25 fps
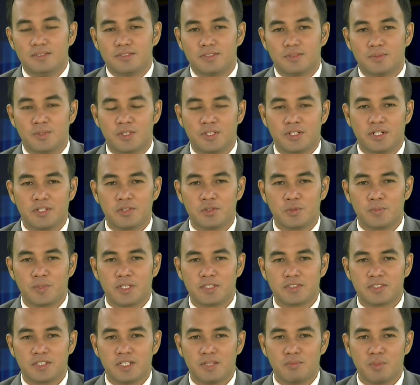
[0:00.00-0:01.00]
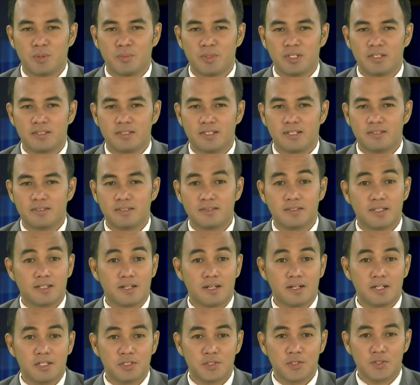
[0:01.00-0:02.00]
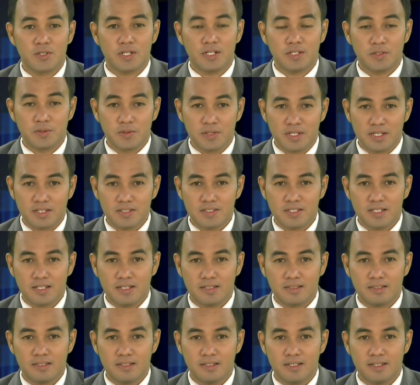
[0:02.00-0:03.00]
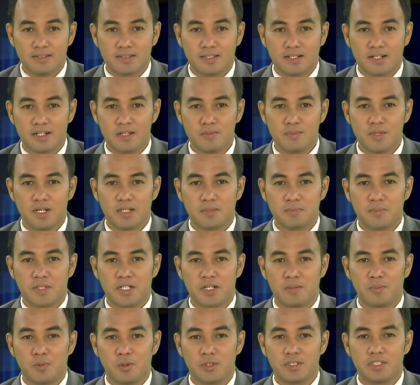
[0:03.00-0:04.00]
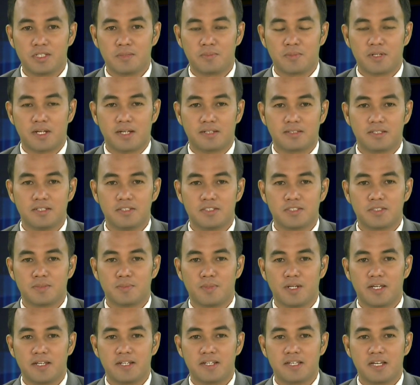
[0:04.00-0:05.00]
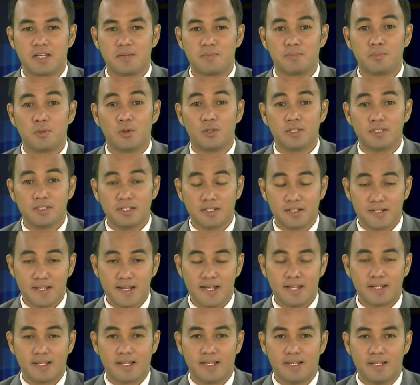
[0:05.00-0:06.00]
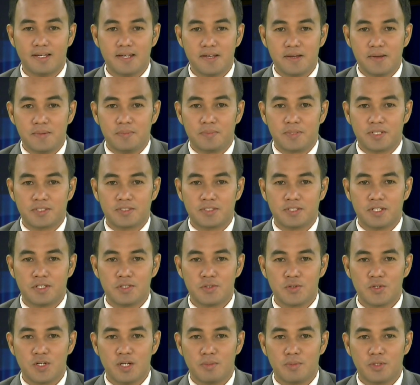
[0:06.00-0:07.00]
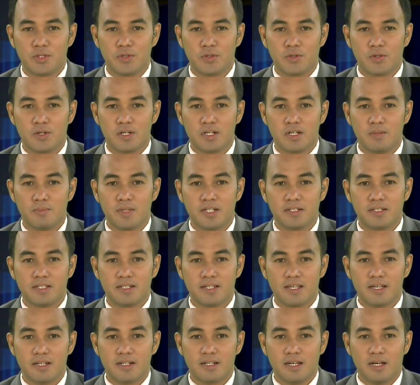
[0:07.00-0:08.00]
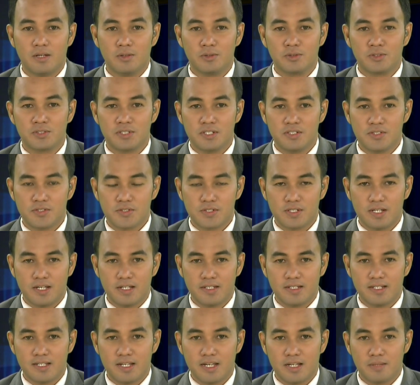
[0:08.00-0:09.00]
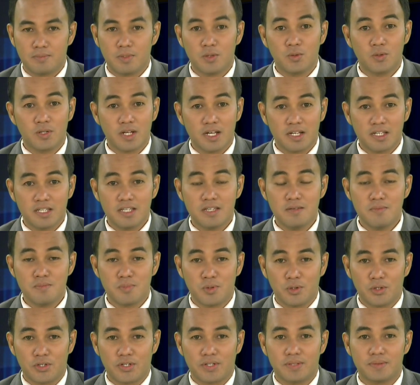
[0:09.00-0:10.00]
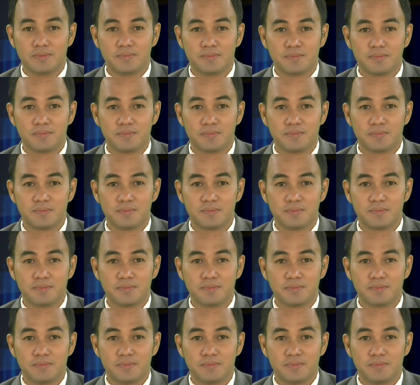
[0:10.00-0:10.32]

Sementara itu, Presiden meminta Tentara Nasional Indonesia tidak terlibat pada politik praktis, melainkan politik negara. Presiden juga mendorong kemandirian alutsista dengan mengurangi impor.